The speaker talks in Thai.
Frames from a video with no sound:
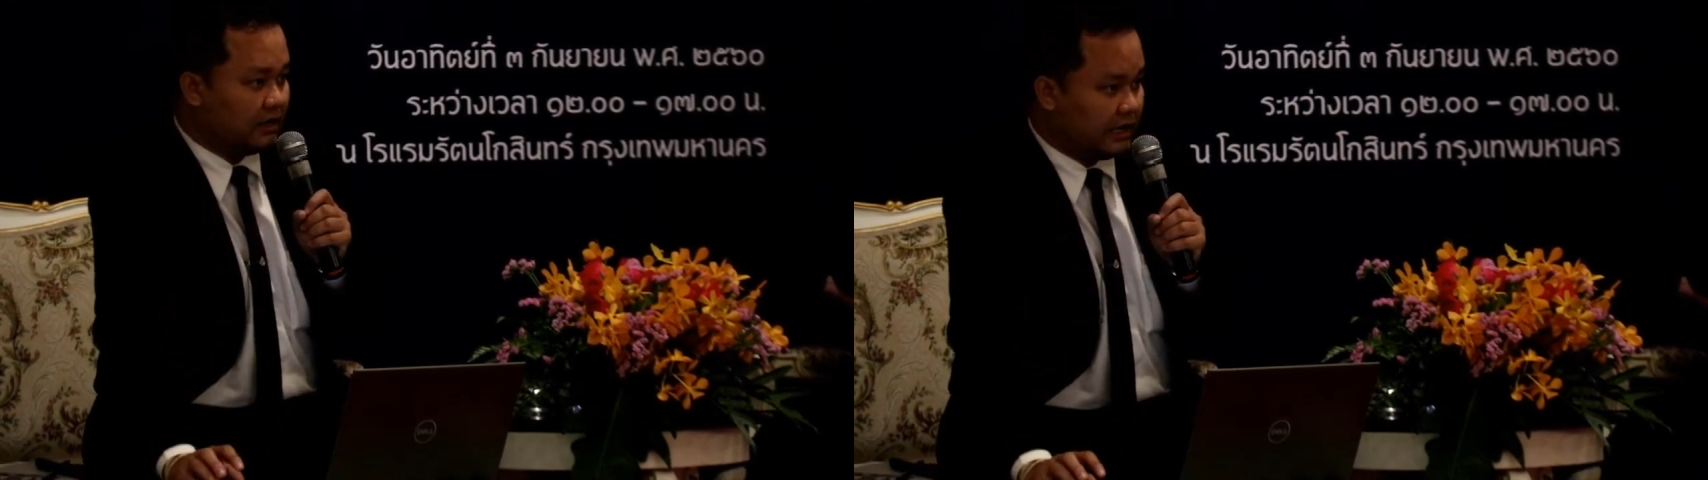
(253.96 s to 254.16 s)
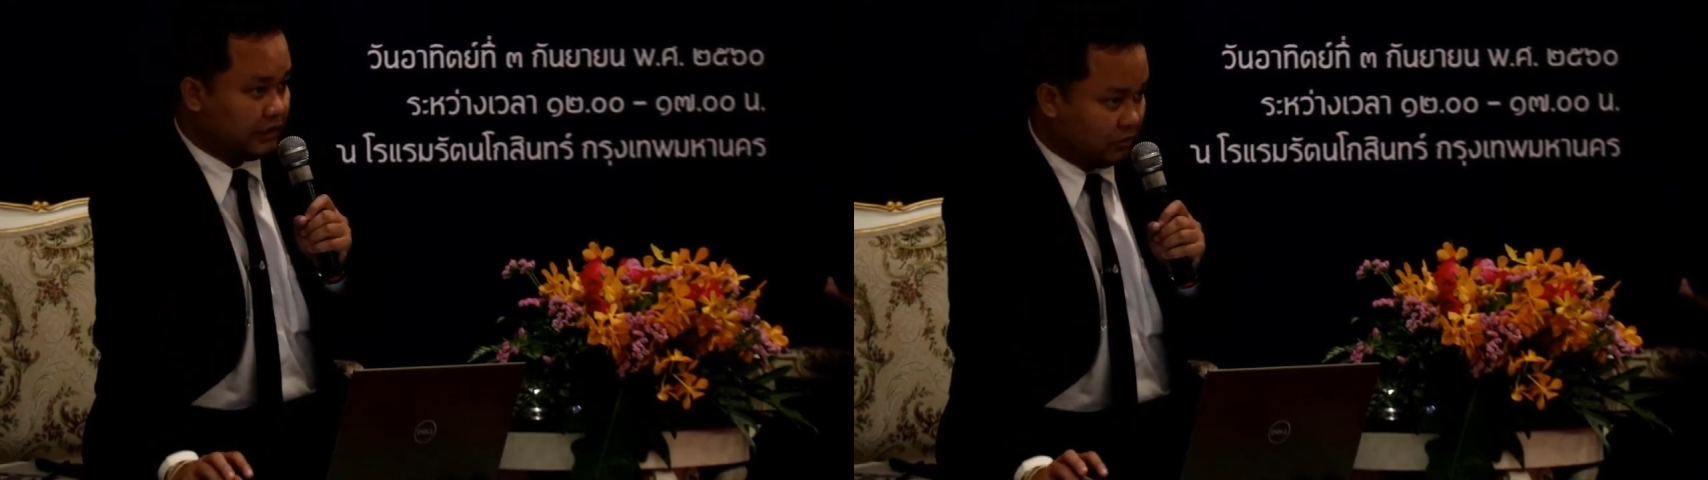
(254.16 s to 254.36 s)

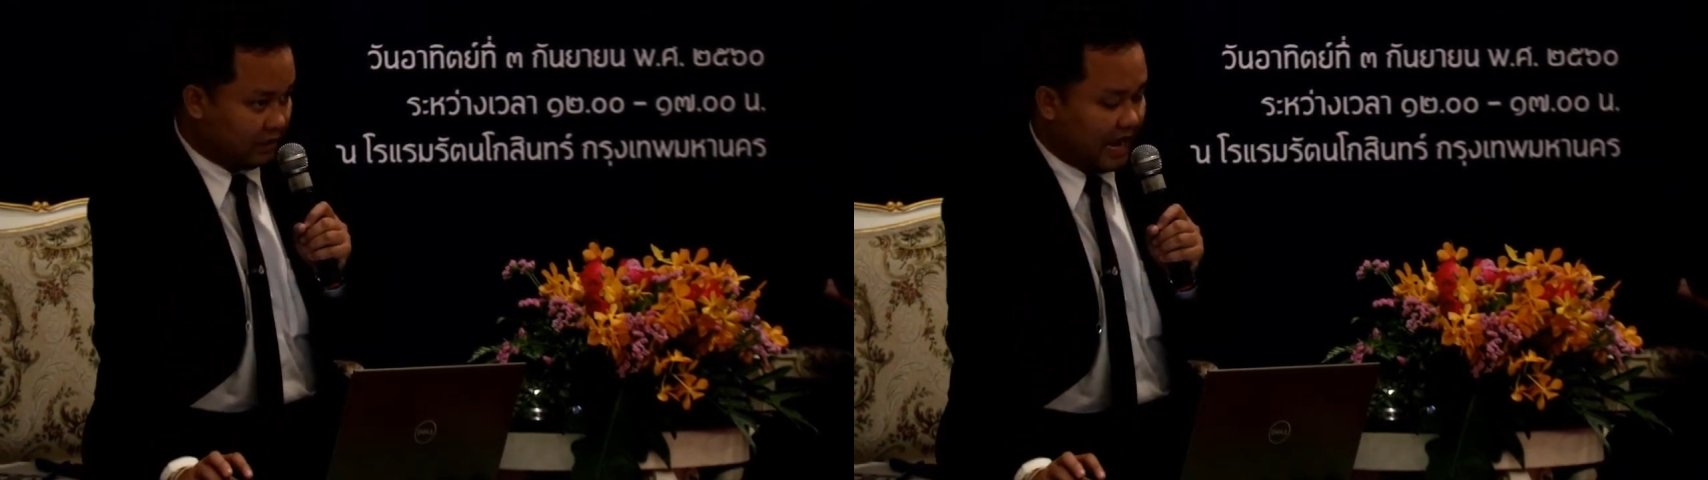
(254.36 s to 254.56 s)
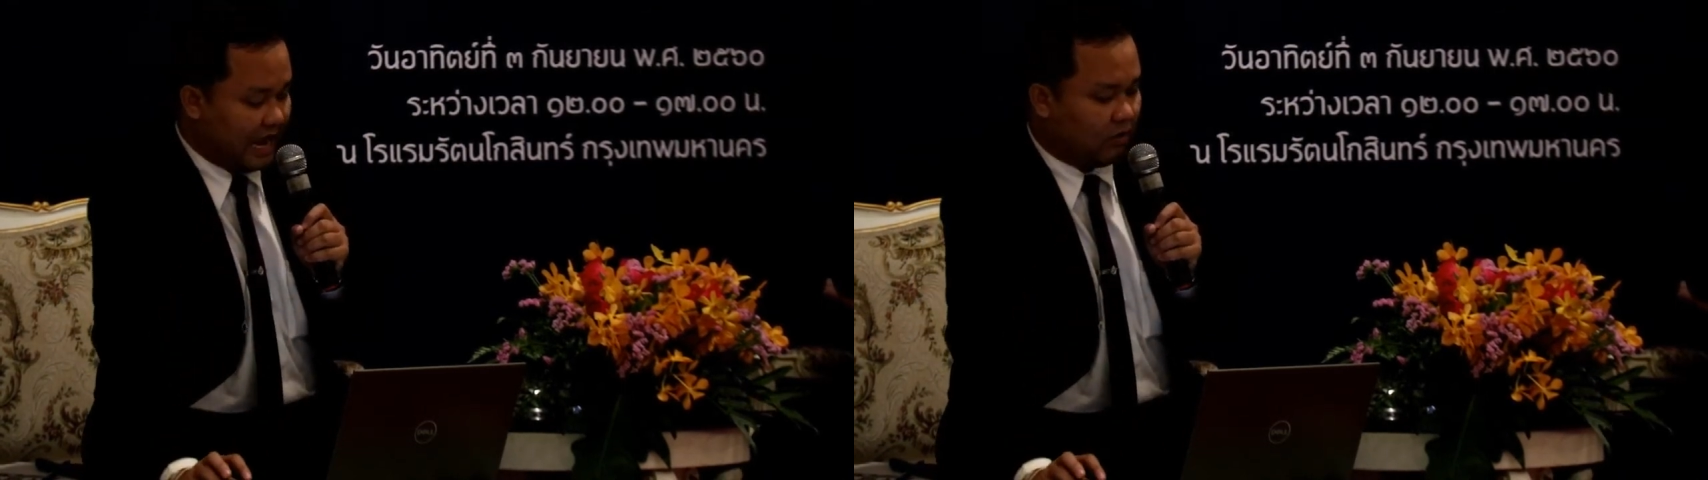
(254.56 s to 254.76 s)
ใส่ชุด
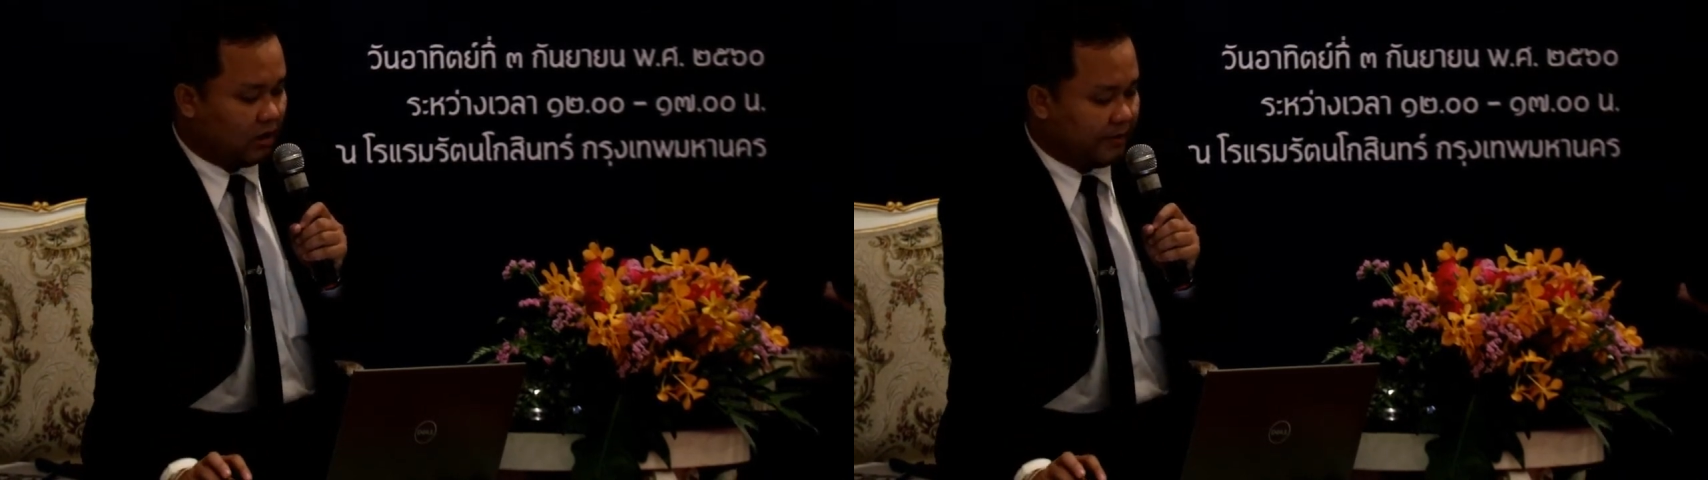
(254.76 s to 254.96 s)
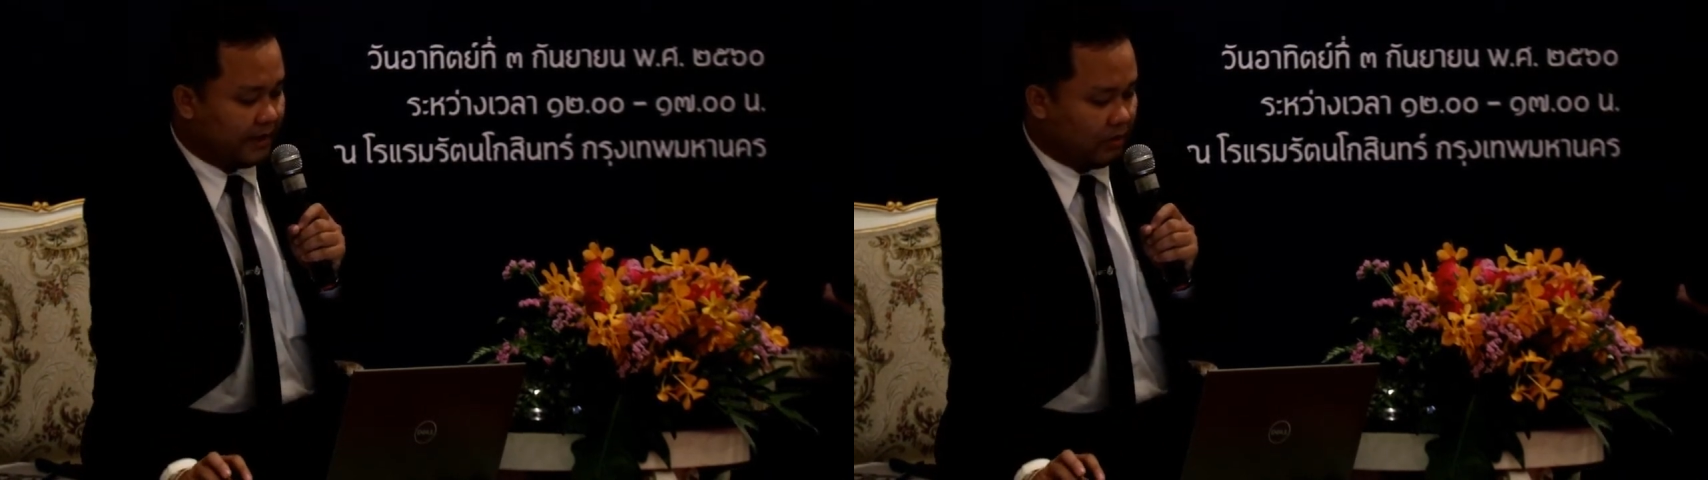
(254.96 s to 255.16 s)
ขาว
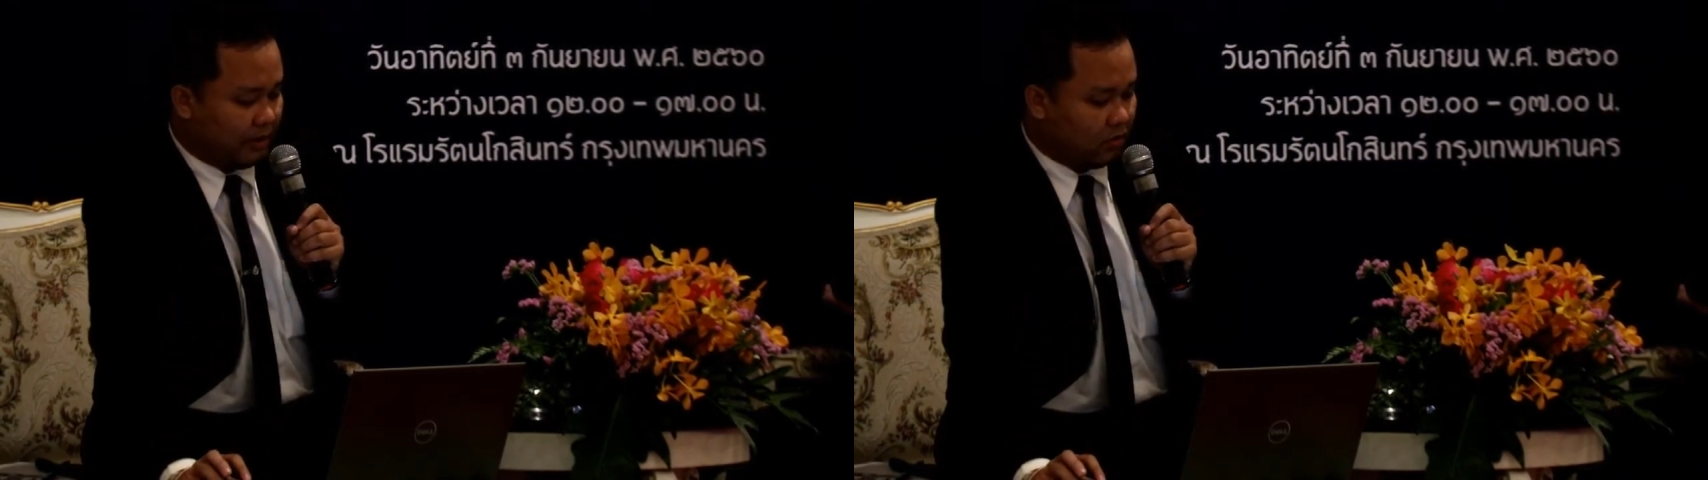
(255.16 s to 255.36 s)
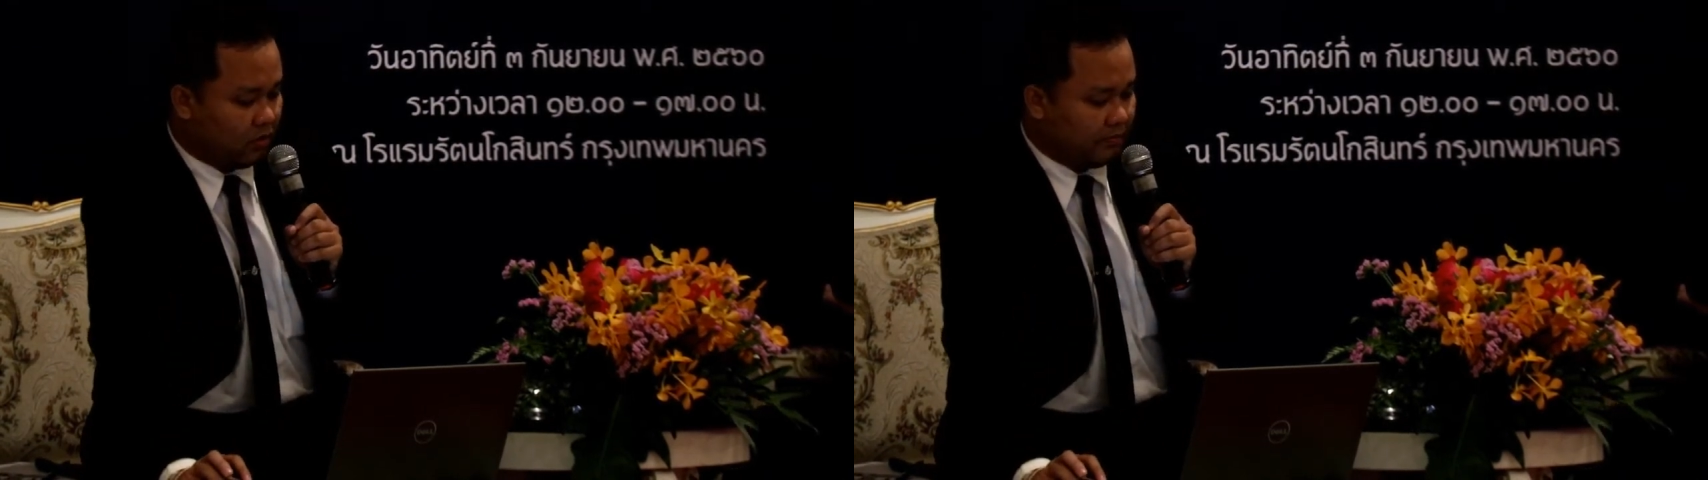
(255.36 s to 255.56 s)
เข้าไปถวา
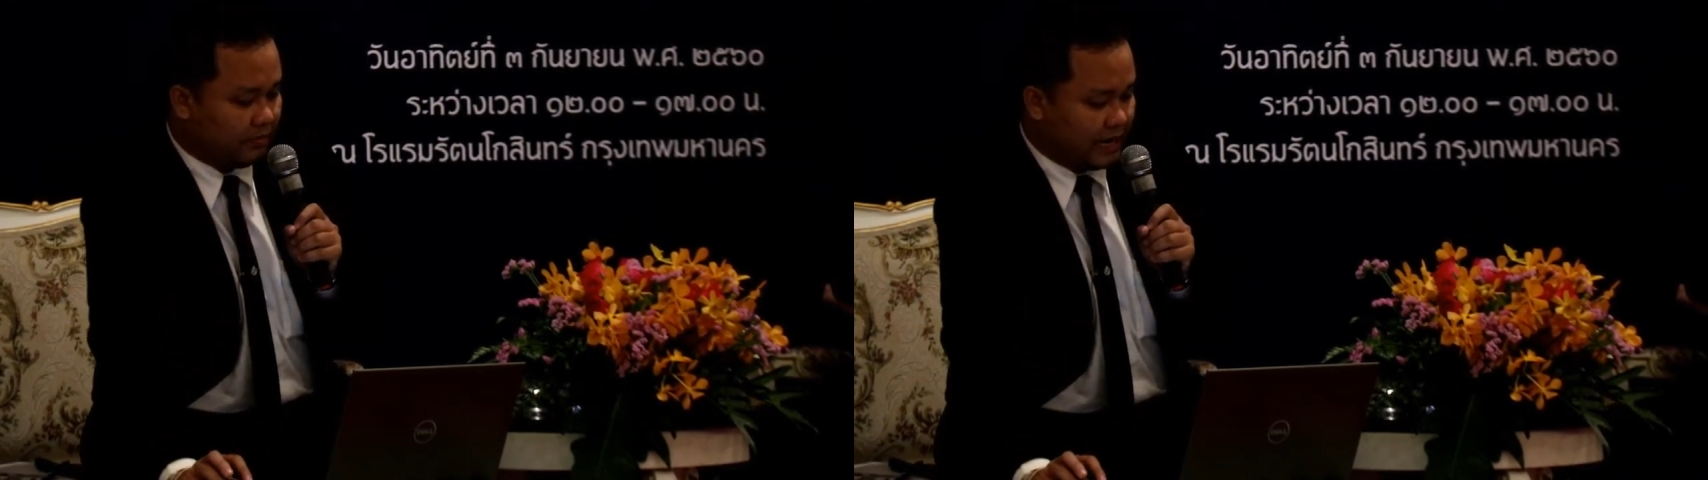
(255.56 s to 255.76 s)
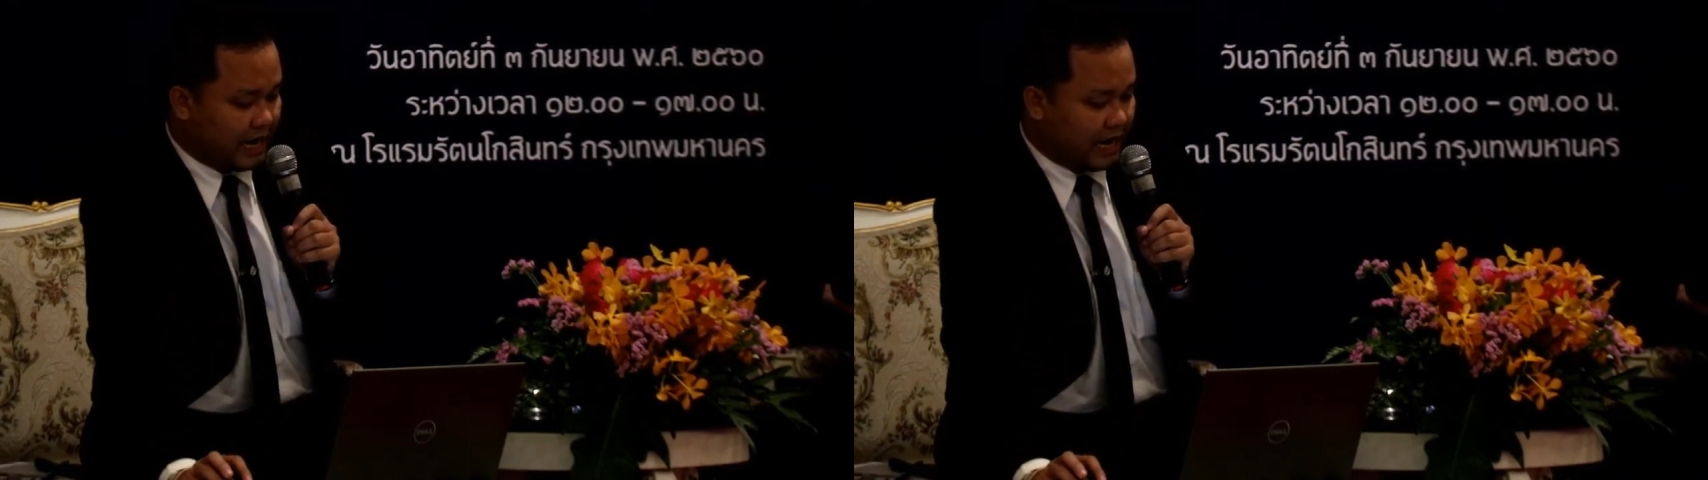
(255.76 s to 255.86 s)
ยบังคม